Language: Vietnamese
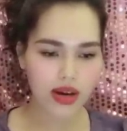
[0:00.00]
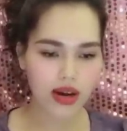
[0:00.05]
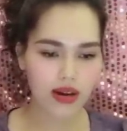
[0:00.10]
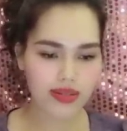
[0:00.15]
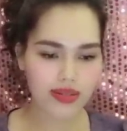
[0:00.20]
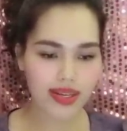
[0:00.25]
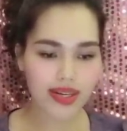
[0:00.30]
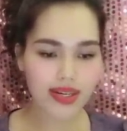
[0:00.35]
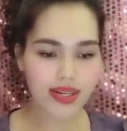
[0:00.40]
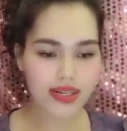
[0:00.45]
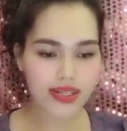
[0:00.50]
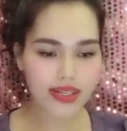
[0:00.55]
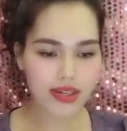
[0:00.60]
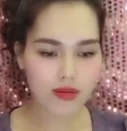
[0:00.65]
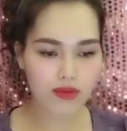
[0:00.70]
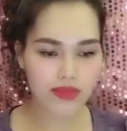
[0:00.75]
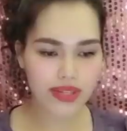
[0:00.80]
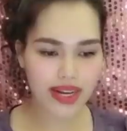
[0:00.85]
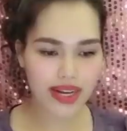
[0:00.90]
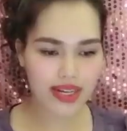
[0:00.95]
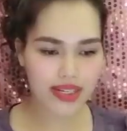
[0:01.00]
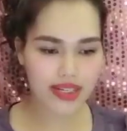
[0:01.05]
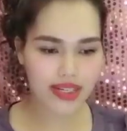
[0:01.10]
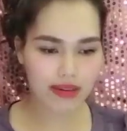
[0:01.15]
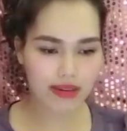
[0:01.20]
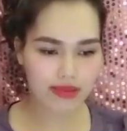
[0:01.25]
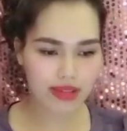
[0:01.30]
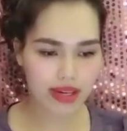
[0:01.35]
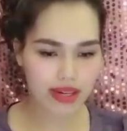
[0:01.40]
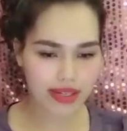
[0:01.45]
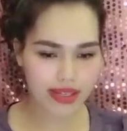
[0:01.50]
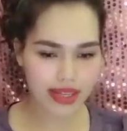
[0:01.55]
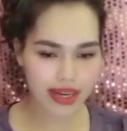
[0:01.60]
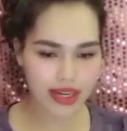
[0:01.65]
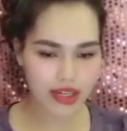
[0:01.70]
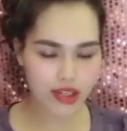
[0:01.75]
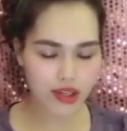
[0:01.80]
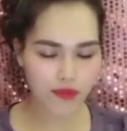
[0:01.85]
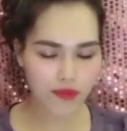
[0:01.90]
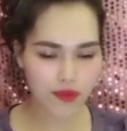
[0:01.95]
Họ dắt các cháu ra trao tận
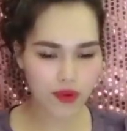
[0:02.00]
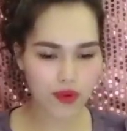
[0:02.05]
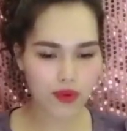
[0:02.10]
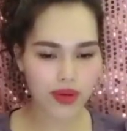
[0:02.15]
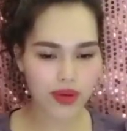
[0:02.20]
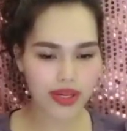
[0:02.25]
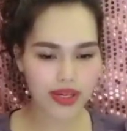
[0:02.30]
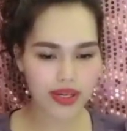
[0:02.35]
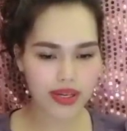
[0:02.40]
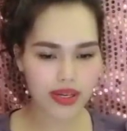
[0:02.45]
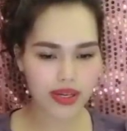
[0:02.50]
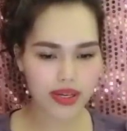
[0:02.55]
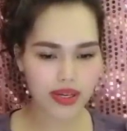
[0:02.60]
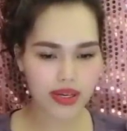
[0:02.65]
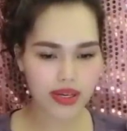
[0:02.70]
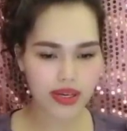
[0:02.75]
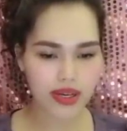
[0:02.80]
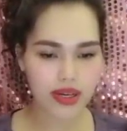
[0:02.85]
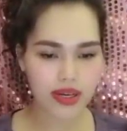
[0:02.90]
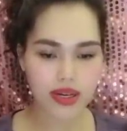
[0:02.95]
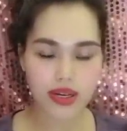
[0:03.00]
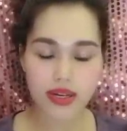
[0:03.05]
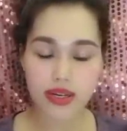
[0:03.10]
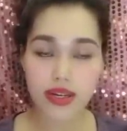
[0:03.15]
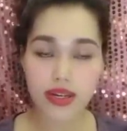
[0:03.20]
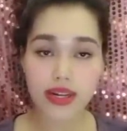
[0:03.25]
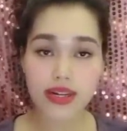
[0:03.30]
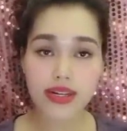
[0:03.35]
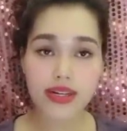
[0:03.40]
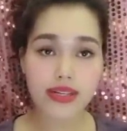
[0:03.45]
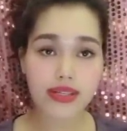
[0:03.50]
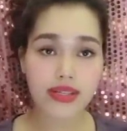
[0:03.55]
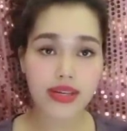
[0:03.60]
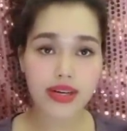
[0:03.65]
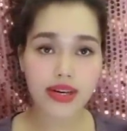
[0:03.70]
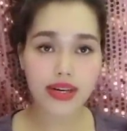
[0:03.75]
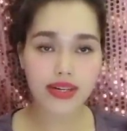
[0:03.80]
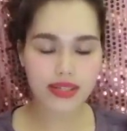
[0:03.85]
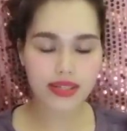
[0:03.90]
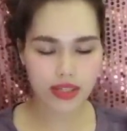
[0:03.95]
tay cho phụ huynh. Đến khi
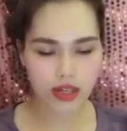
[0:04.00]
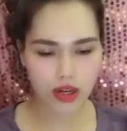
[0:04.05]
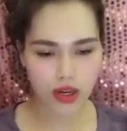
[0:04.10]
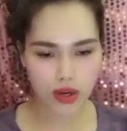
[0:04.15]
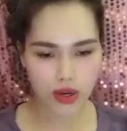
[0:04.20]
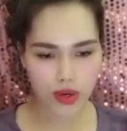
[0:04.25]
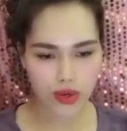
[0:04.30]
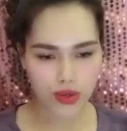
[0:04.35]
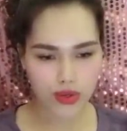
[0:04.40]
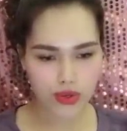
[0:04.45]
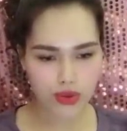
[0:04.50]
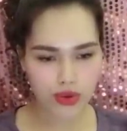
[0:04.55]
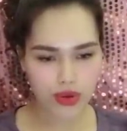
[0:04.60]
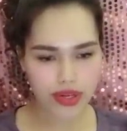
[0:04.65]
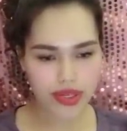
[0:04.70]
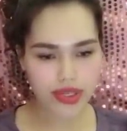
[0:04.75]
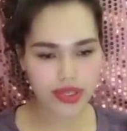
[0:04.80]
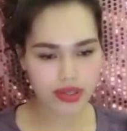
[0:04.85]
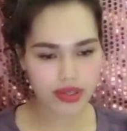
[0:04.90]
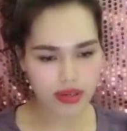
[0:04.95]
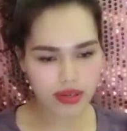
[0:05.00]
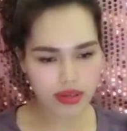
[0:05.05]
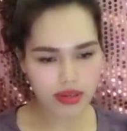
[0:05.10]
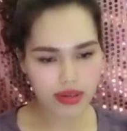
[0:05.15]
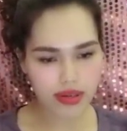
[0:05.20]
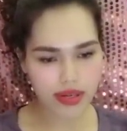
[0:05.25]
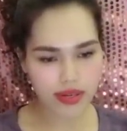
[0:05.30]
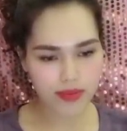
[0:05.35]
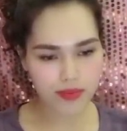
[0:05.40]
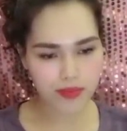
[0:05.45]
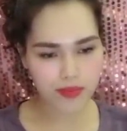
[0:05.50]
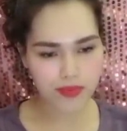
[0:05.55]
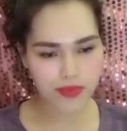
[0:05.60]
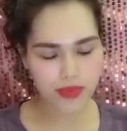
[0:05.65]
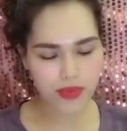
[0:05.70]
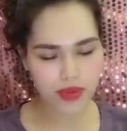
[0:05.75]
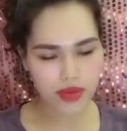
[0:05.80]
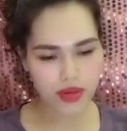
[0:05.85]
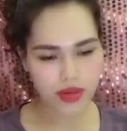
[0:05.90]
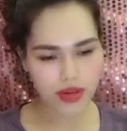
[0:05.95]
tới gần, tôi sững người.
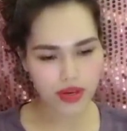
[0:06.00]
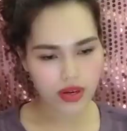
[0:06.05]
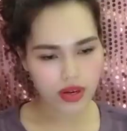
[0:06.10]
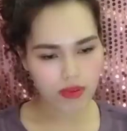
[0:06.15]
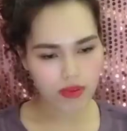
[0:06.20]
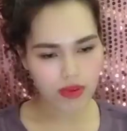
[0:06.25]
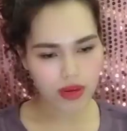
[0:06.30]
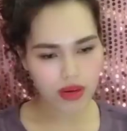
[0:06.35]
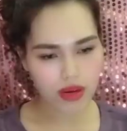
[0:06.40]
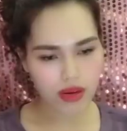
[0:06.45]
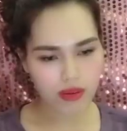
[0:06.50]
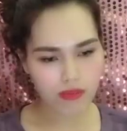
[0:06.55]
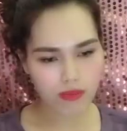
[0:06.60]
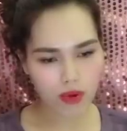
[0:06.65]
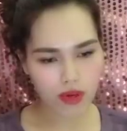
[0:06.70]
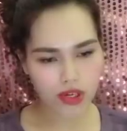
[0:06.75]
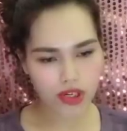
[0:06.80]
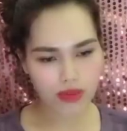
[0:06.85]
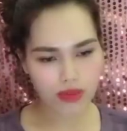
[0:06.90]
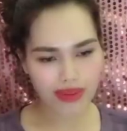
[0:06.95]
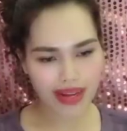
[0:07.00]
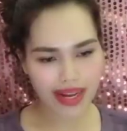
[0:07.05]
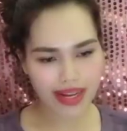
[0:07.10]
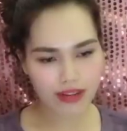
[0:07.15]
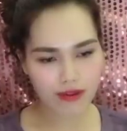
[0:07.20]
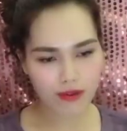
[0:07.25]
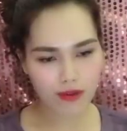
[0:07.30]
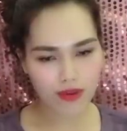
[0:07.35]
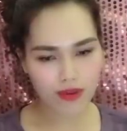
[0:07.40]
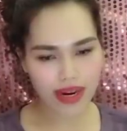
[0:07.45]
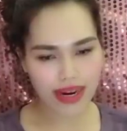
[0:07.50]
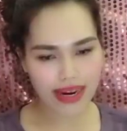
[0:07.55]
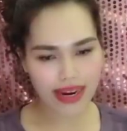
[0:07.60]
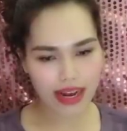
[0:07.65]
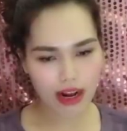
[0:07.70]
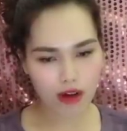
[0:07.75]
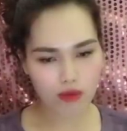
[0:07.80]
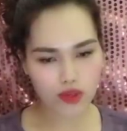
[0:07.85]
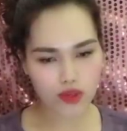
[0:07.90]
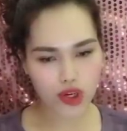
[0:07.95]
Không ngờ một trong hai cô lại
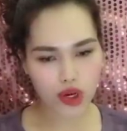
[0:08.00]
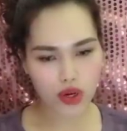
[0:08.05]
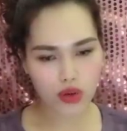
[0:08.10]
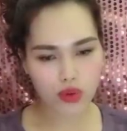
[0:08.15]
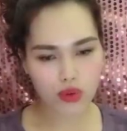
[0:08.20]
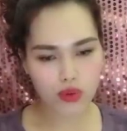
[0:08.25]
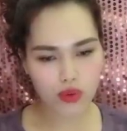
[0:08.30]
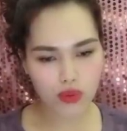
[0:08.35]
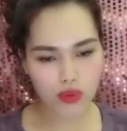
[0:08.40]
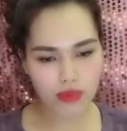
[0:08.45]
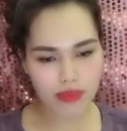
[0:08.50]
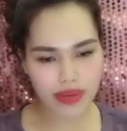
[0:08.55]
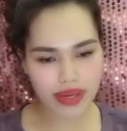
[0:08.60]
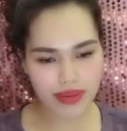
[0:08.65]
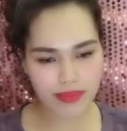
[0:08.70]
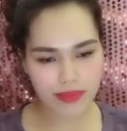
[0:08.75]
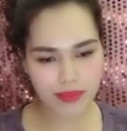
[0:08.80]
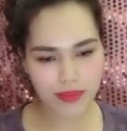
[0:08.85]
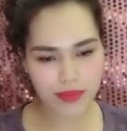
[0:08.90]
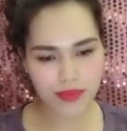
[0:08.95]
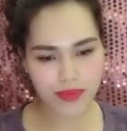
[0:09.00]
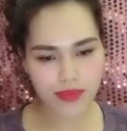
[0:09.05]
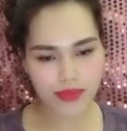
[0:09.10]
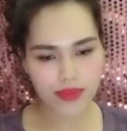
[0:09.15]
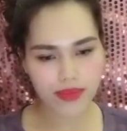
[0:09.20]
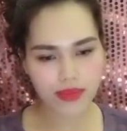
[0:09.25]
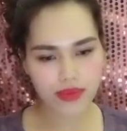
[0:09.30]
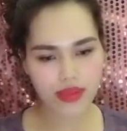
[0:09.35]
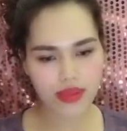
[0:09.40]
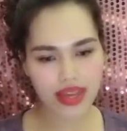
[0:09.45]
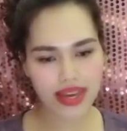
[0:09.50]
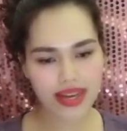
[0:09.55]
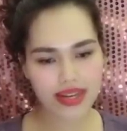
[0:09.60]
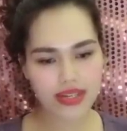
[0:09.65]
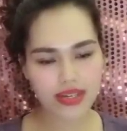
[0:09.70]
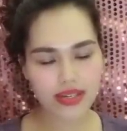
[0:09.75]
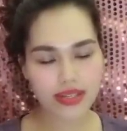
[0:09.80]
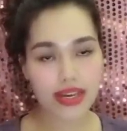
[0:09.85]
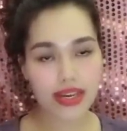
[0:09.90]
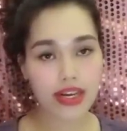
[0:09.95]
là học trò cũ của mình,
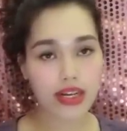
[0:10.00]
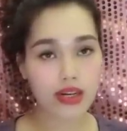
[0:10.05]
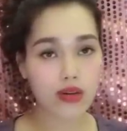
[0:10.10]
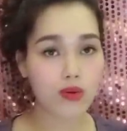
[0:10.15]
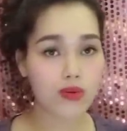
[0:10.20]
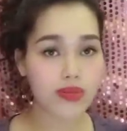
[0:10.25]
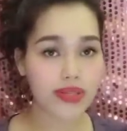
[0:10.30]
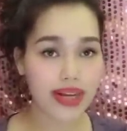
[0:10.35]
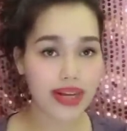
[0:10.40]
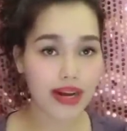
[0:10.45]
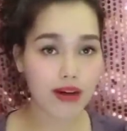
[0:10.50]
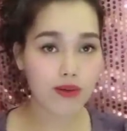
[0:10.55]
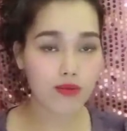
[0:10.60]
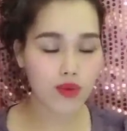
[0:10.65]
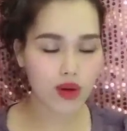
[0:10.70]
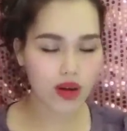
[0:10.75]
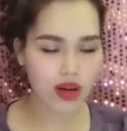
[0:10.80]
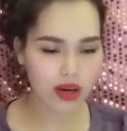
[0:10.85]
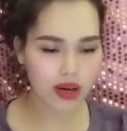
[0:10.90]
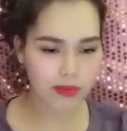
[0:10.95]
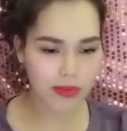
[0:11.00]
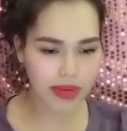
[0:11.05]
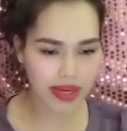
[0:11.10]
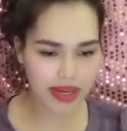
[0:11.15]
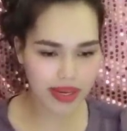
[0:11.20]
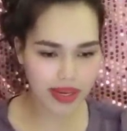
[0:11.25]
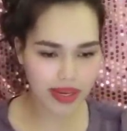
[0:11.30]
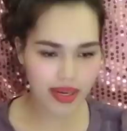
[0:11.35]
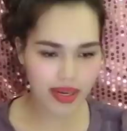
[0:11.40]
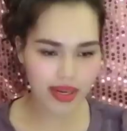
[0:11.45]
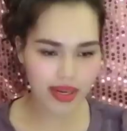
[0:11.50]
nay trở thành cô giáo của con mình